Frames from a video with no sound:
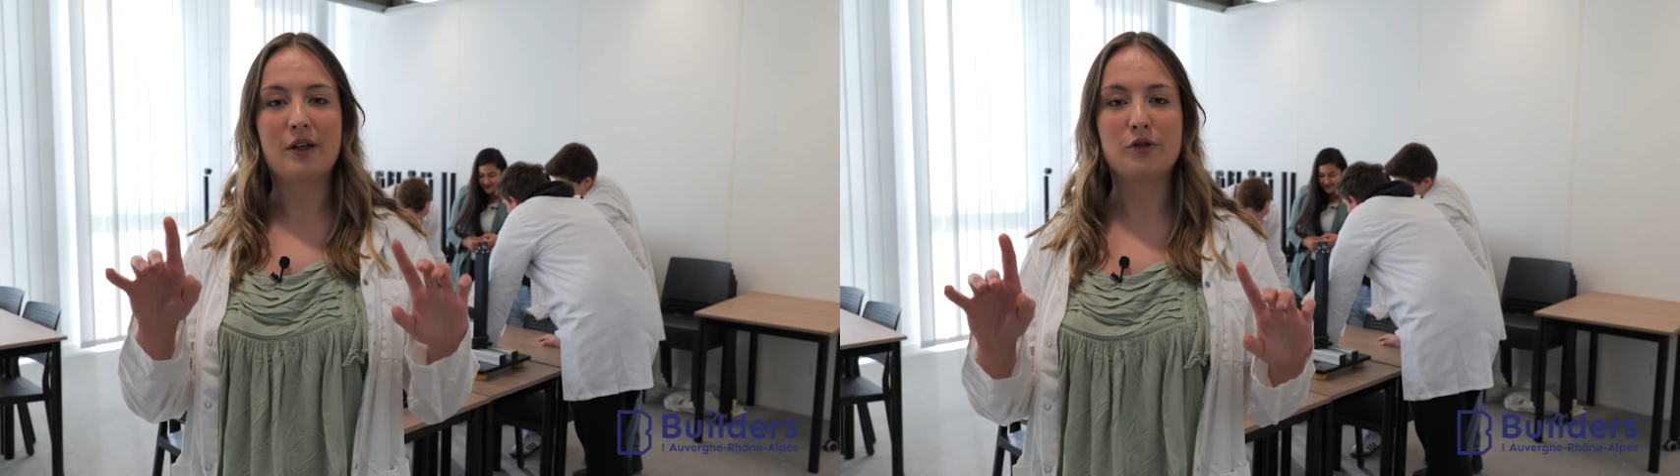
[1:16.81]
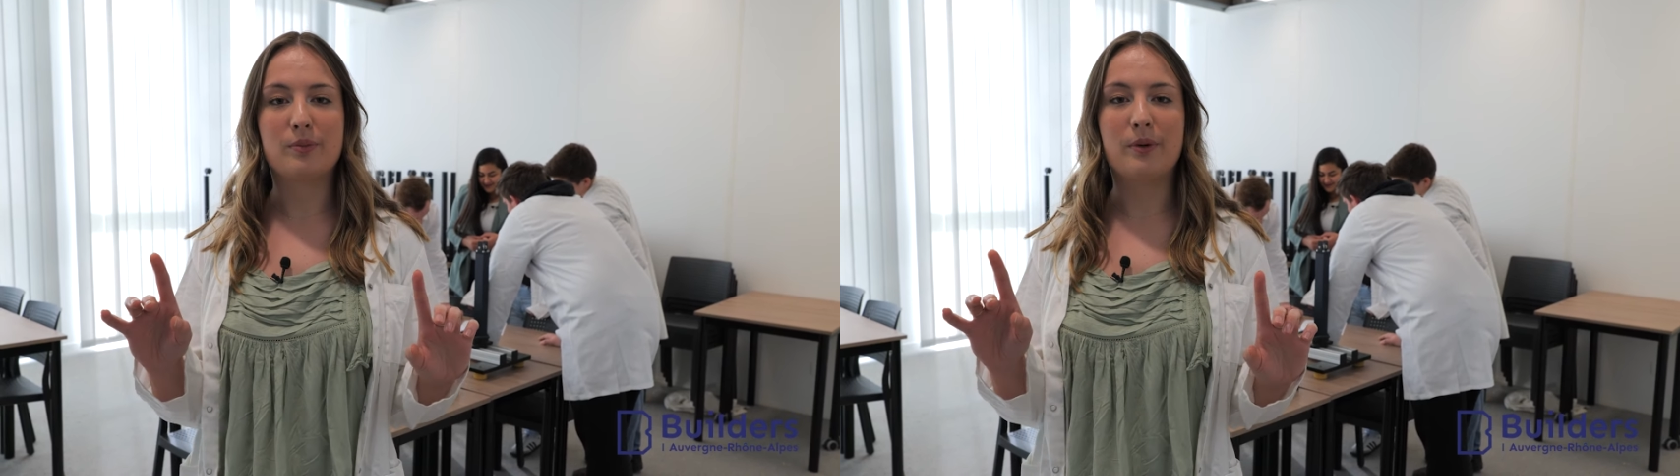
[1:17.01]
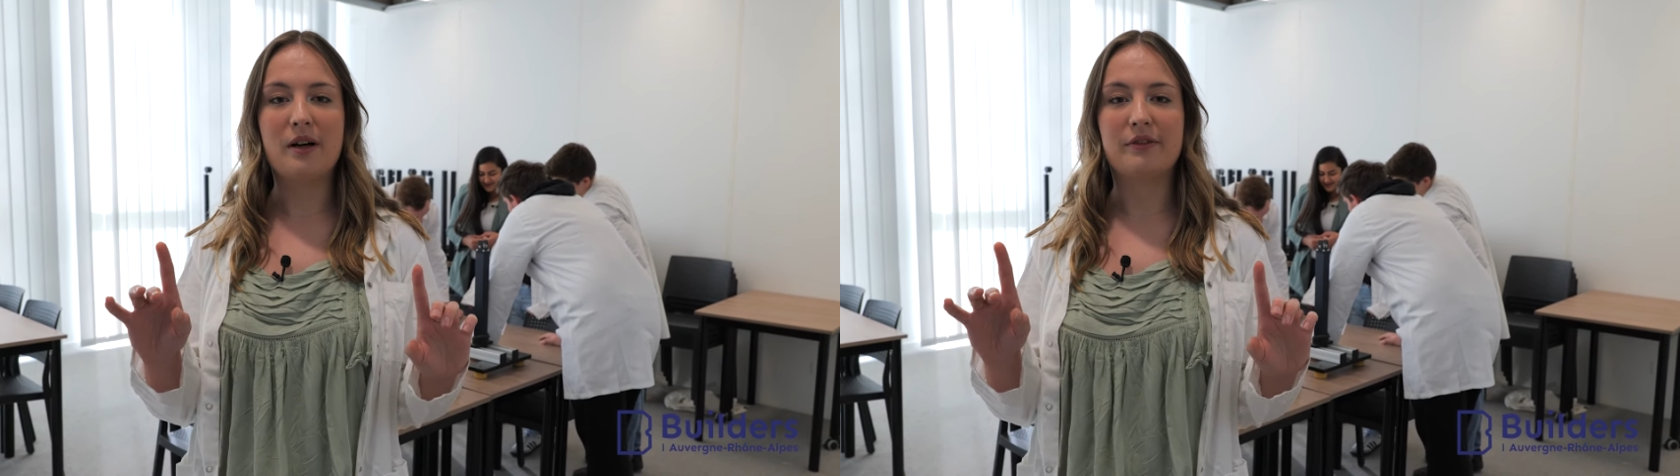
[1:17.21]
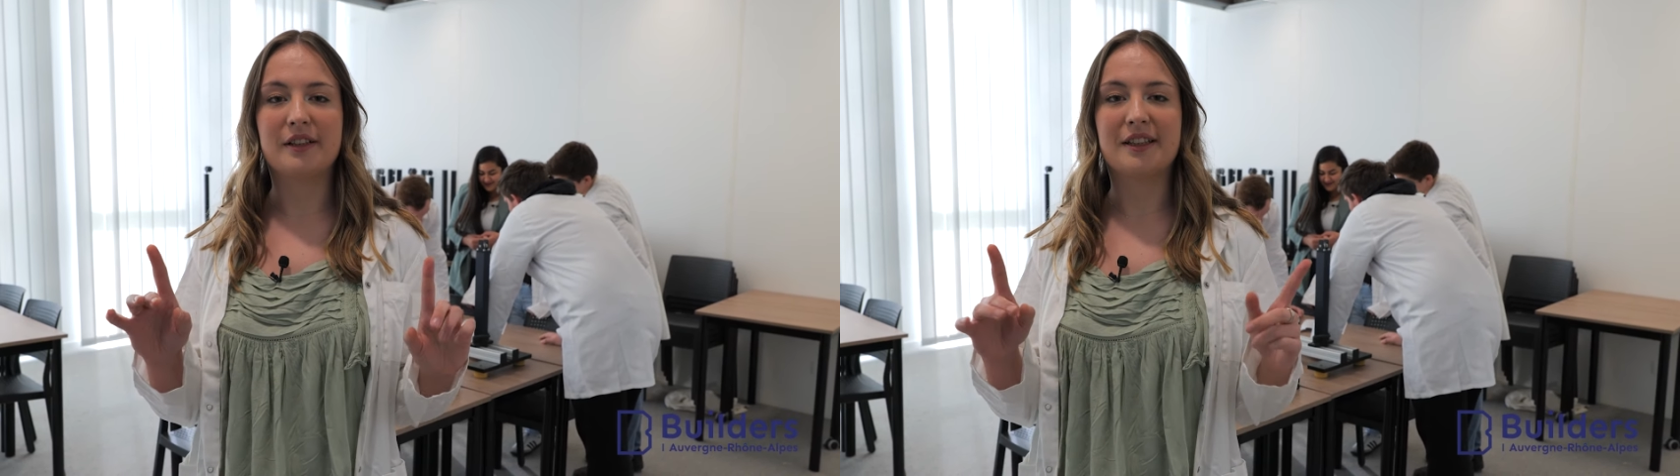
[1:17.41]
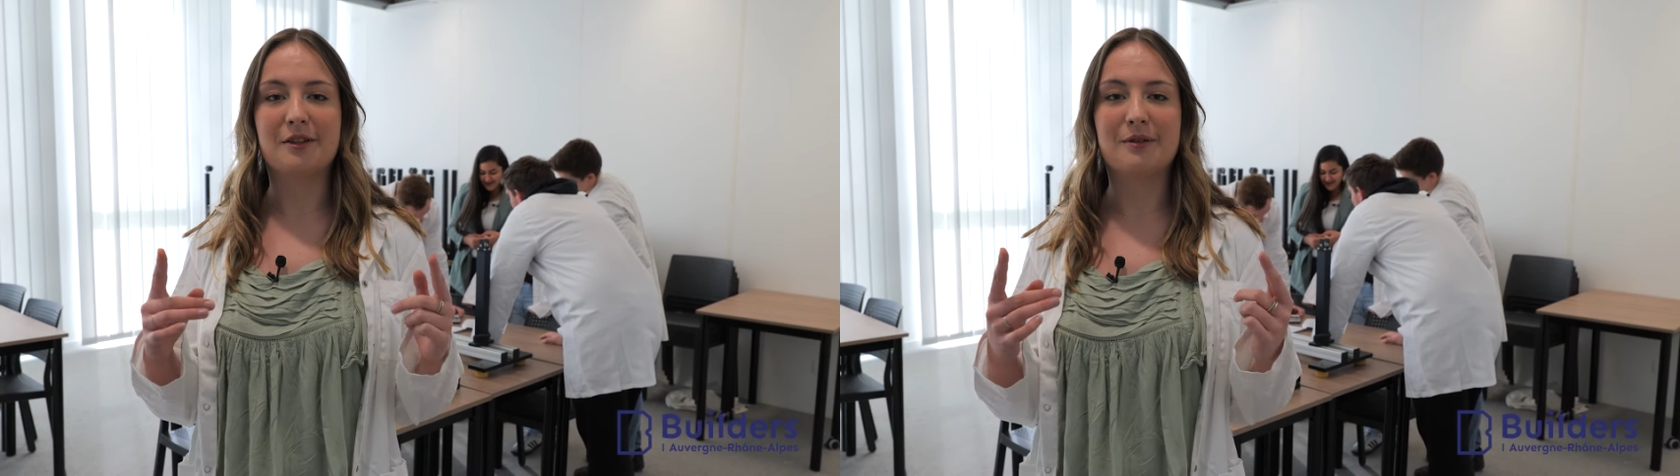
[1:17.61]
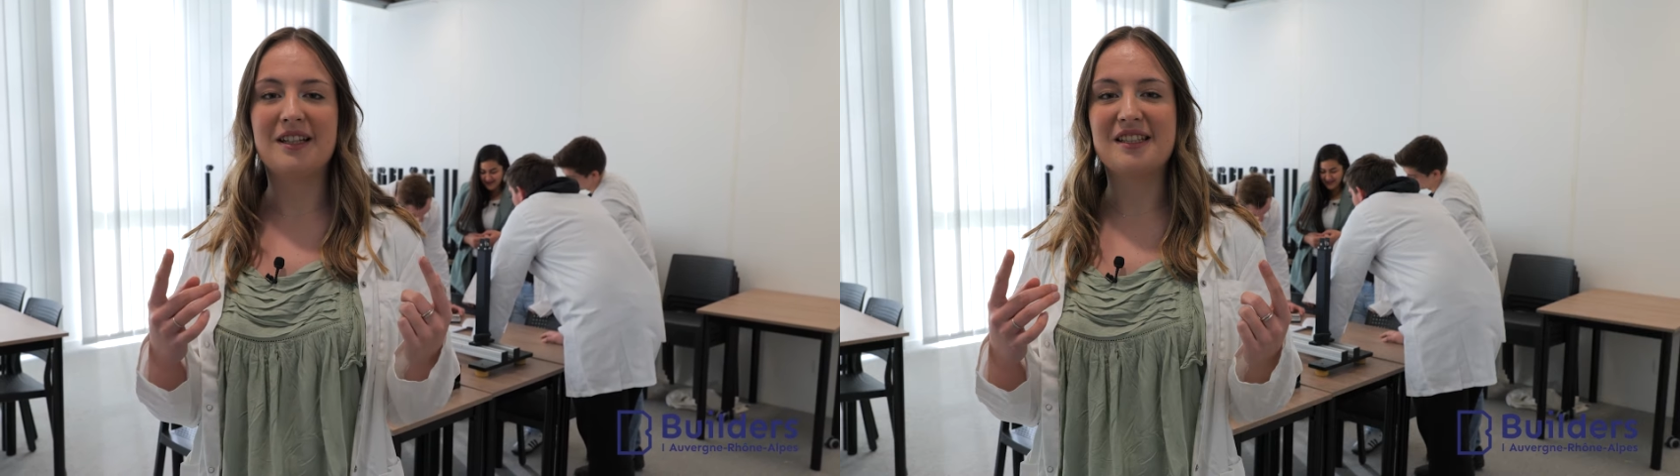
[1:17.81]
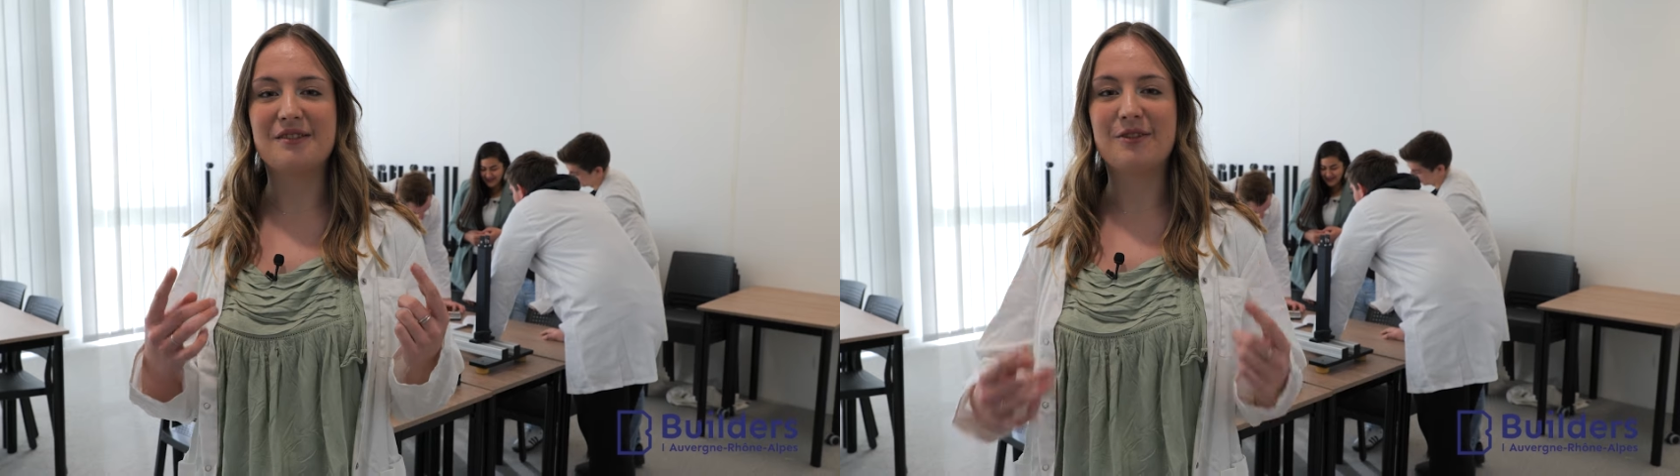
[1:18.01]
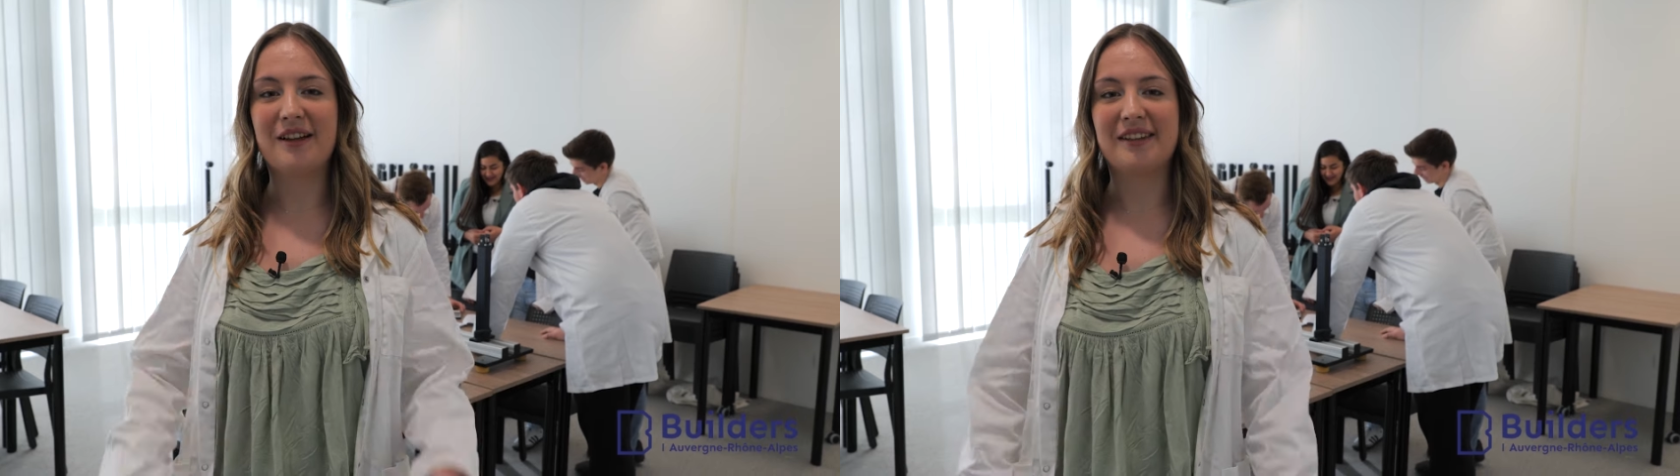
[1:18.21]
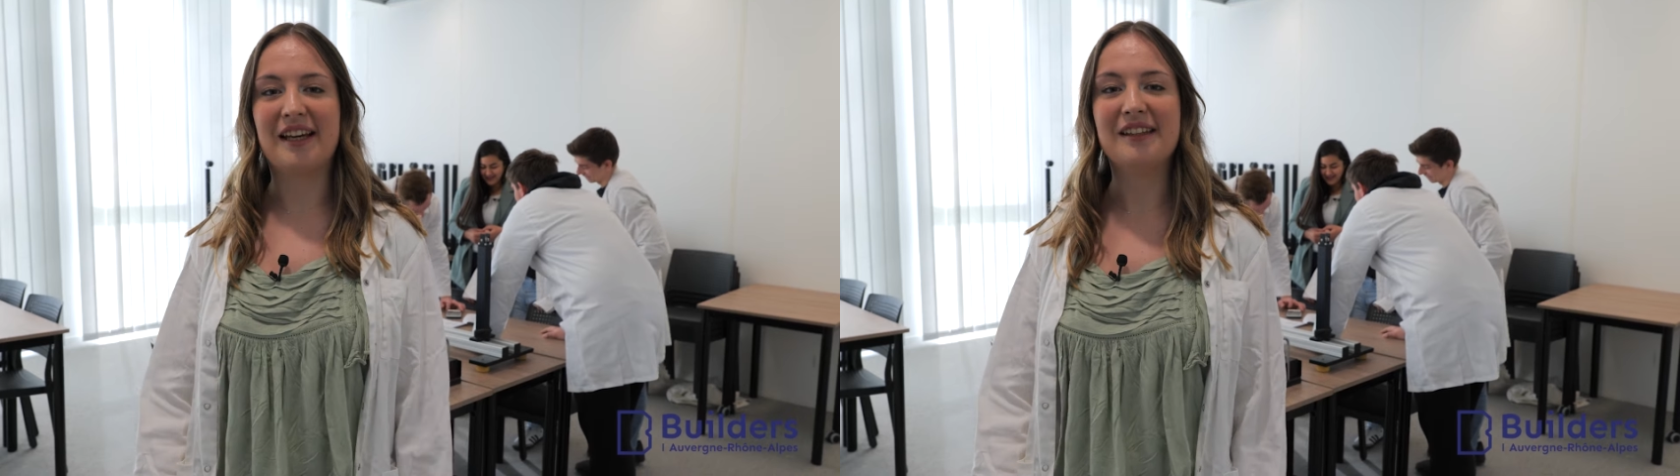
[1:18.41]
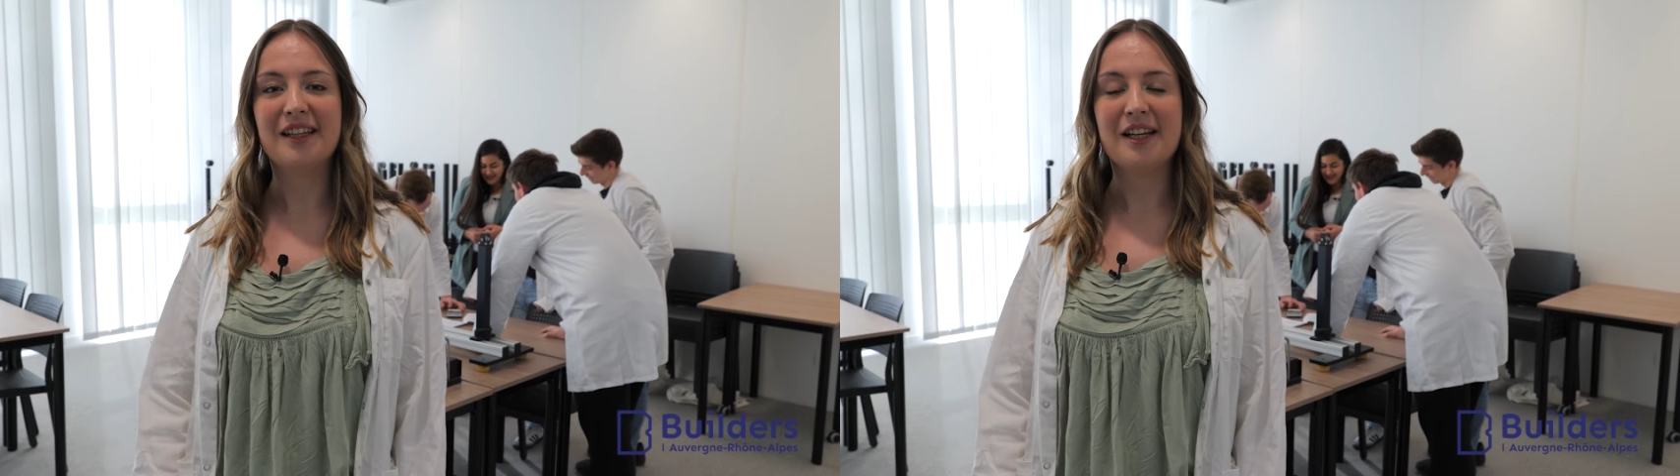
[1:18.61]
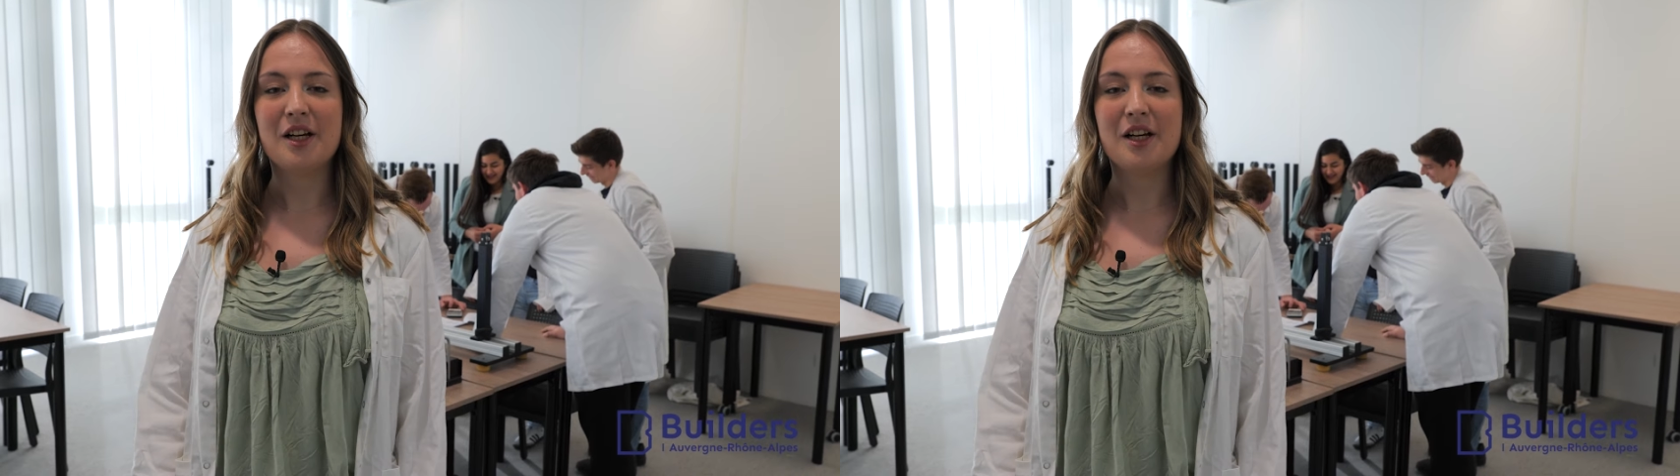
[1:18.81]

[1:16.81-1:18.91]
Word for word: sur un support afin de calculer les efforts internes.